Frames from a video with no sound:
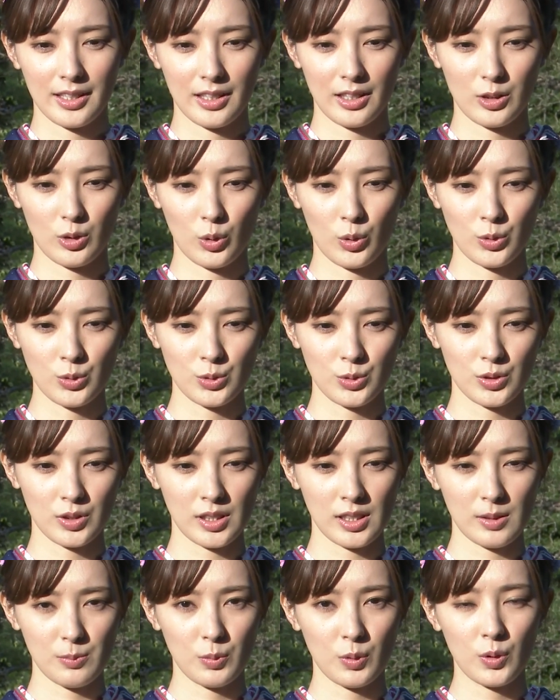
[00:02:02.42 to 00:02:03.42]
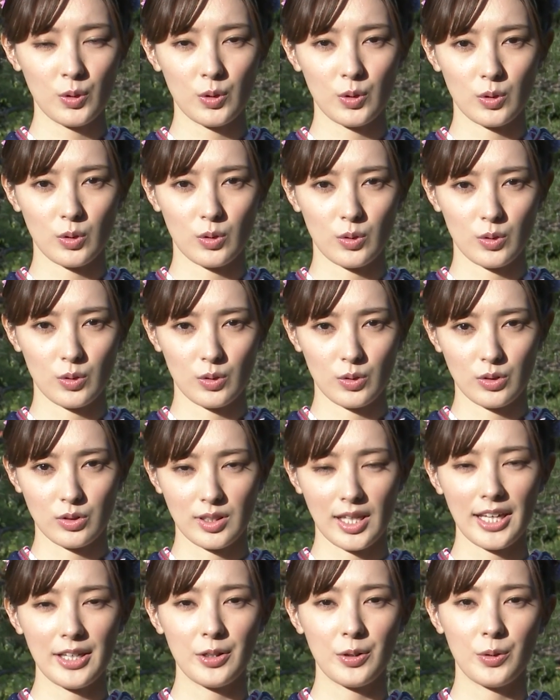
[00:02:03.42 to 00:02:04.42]
えっと、本当にもう
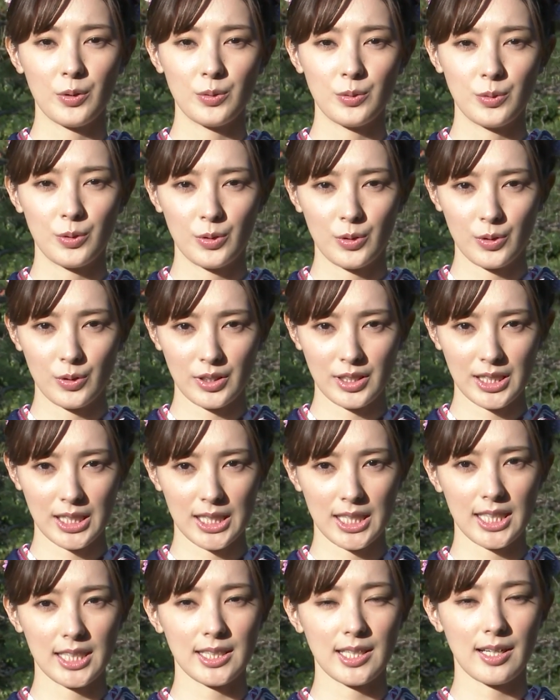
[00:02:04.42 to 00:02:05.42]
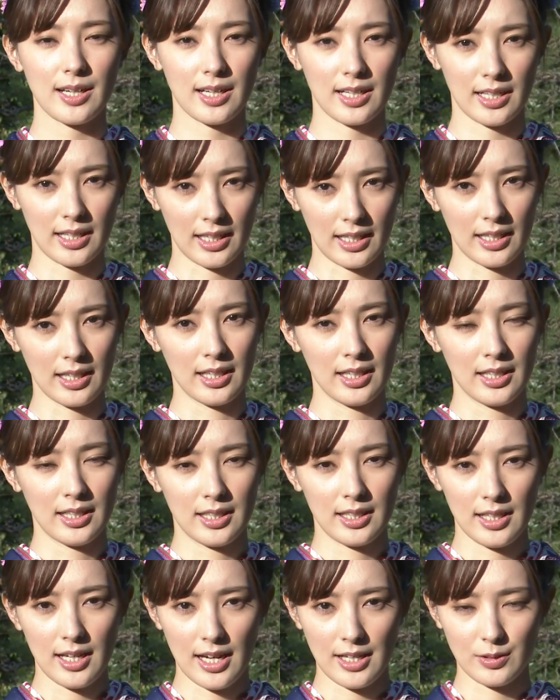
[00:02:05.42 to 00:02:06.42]
台本をいただいてから
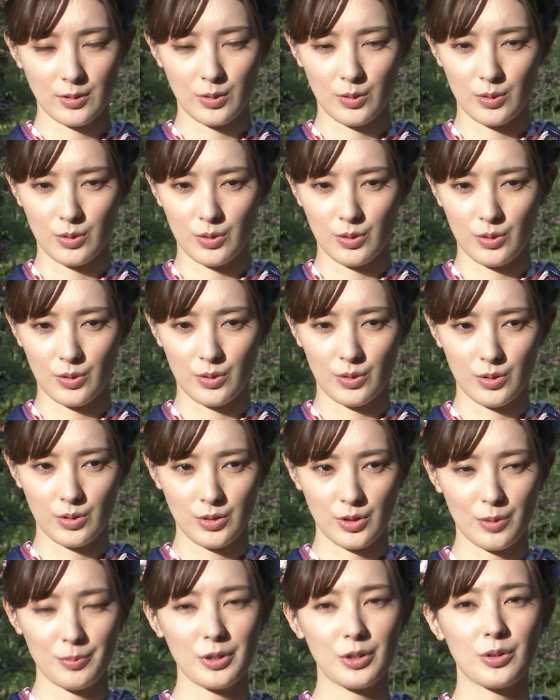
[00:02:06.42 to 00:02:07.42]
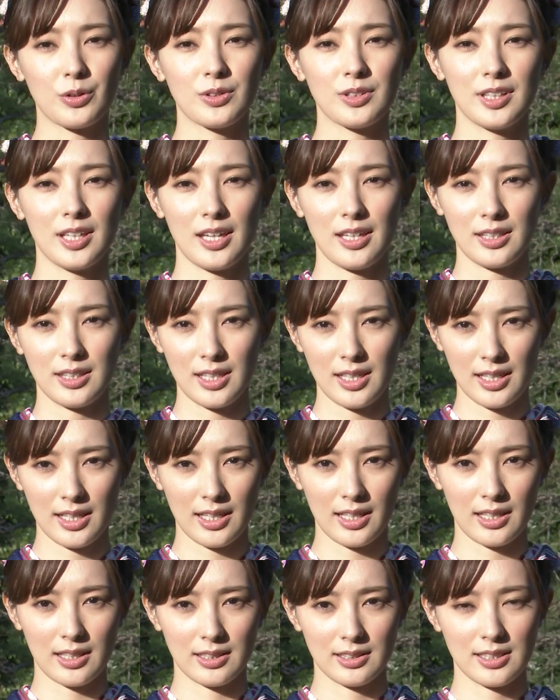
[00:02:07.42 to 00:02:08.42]
あの読み込んでい
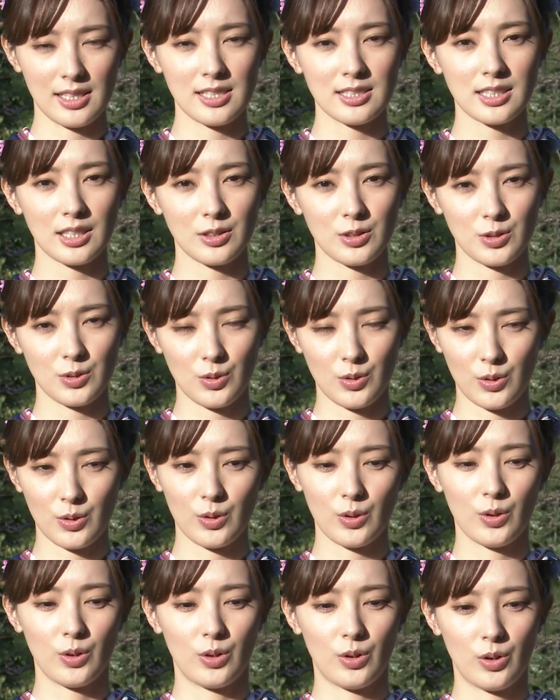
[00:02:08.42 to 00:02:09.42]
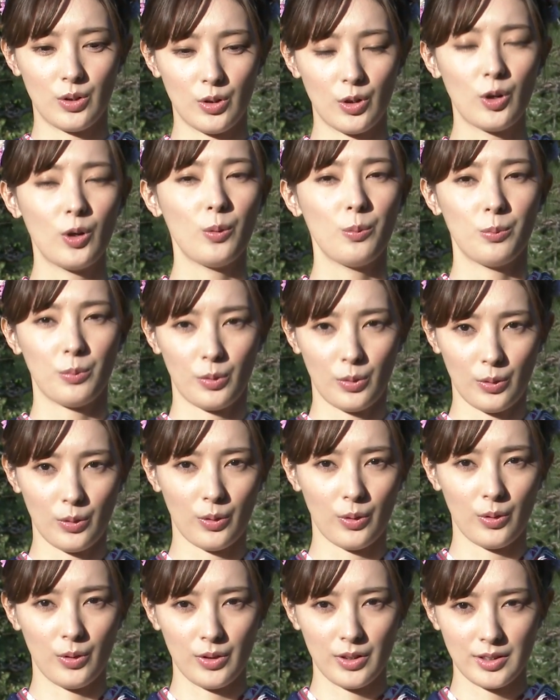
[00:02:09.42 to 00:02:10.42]
て原作の本
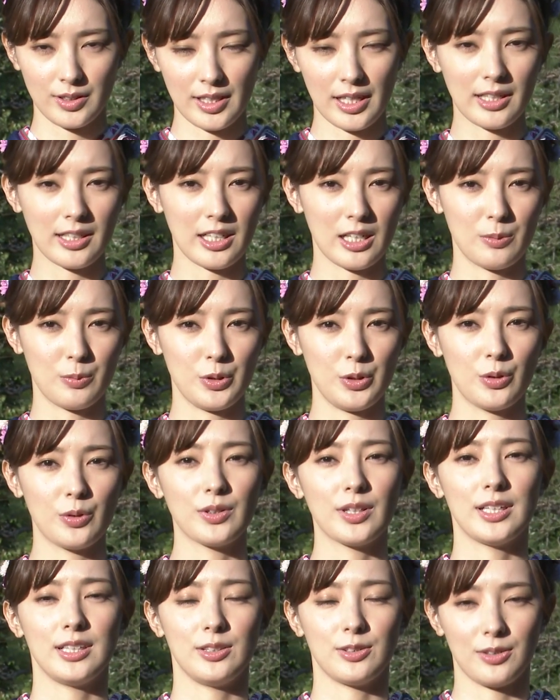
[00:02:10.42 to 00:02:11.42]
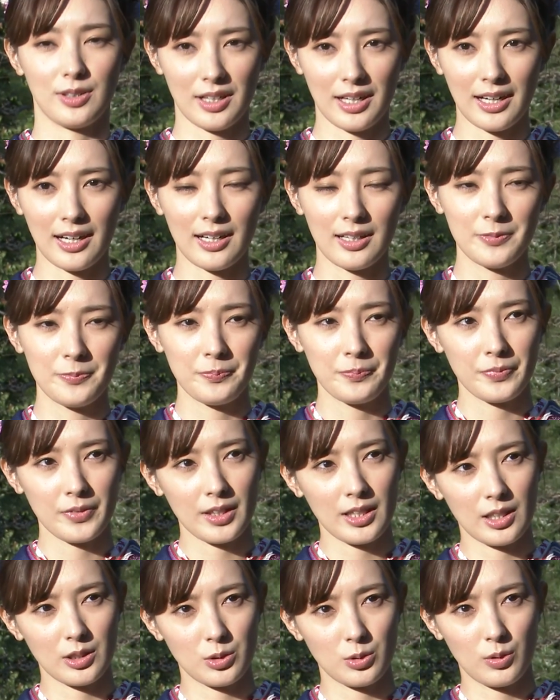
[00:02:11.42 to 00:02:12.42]
も何回も読んだりとか
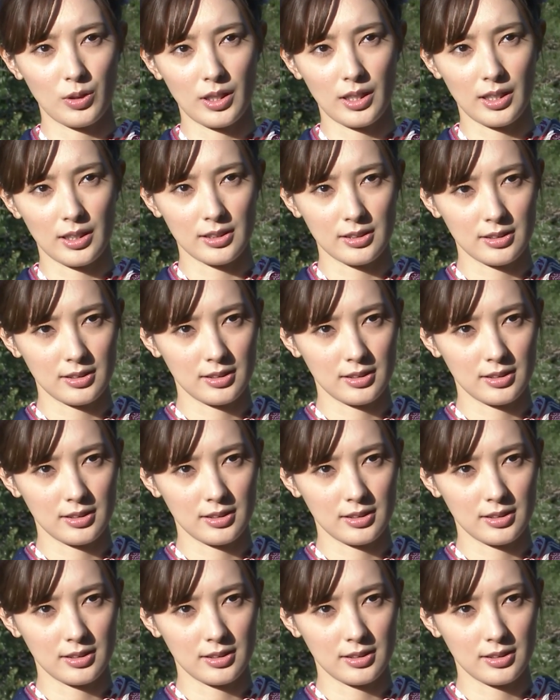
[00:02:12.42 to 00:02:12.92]
あとは